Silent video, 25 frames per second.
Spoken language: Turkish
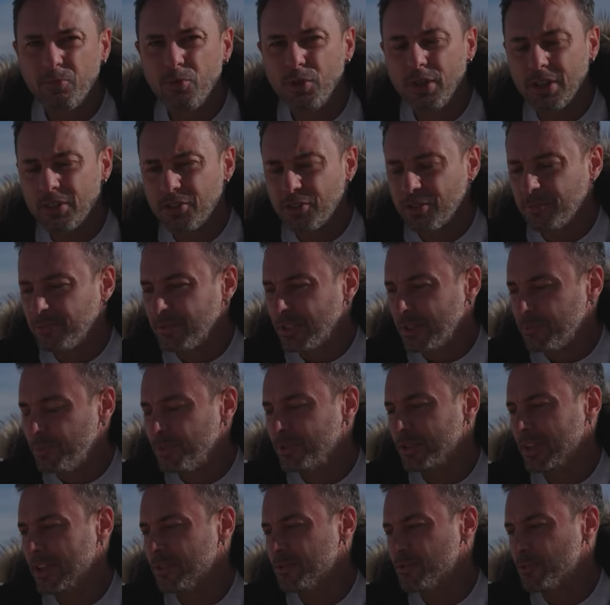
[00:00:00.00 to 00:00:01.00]
bu yaşımda
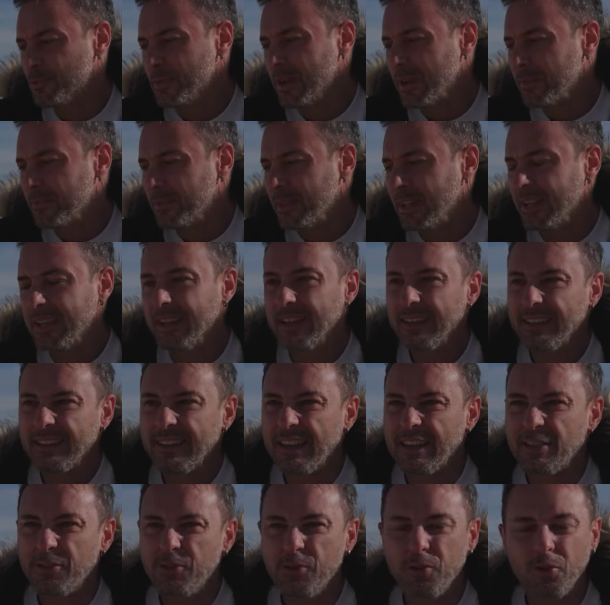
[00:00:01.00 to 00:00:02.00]
bu tecrübemle
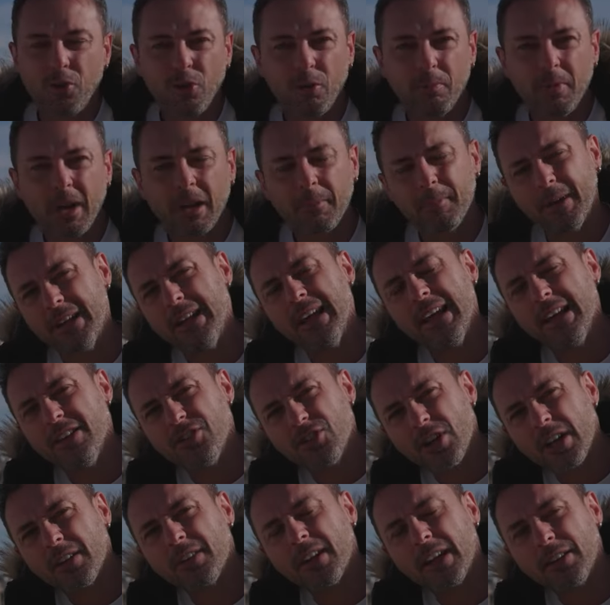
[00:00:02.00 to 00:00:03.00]
geziyor olmak beni
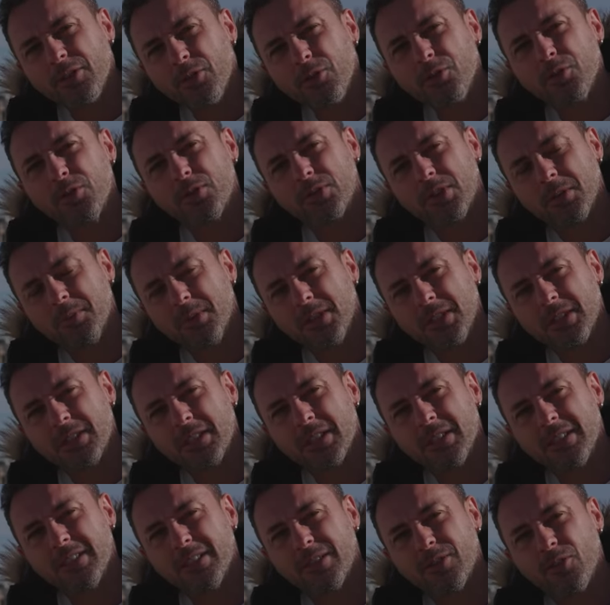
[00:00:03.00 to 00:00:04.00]
heyecanlandırıyor
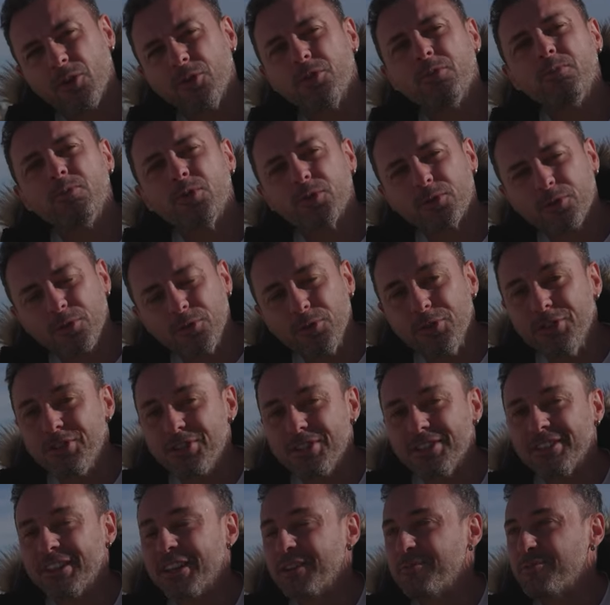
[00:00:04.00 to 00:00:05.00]
tabii ki. Onun mutluluğu
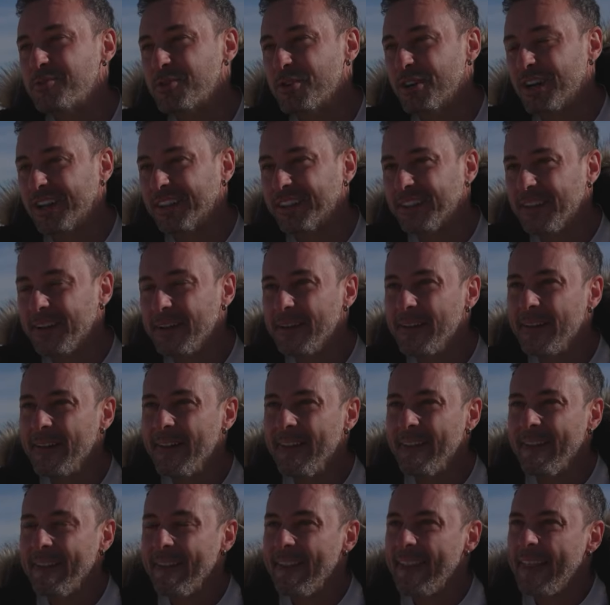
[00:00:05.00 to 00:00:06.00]
içindeyim şu anda.
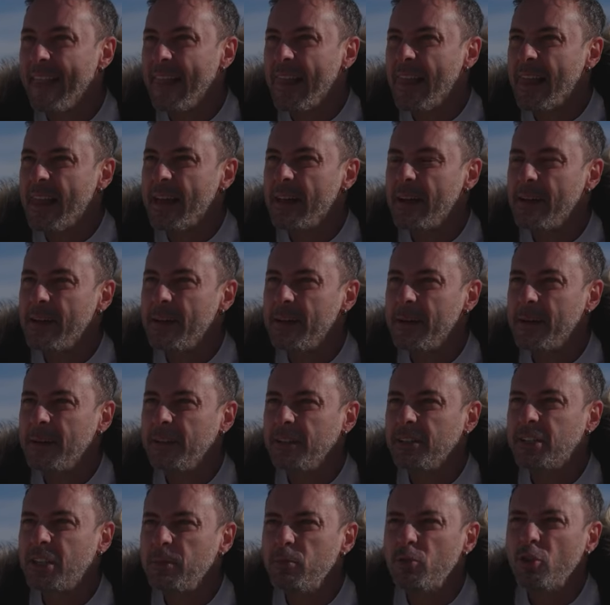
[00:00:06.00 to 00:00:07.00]

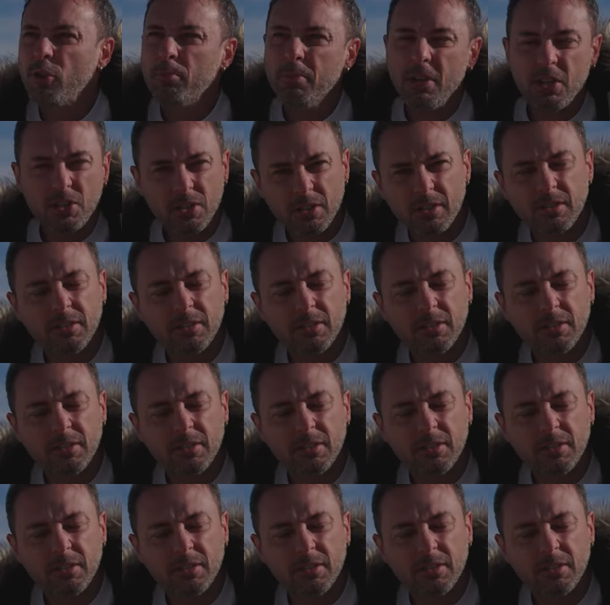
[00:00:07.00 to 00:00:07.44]
Ee, 2015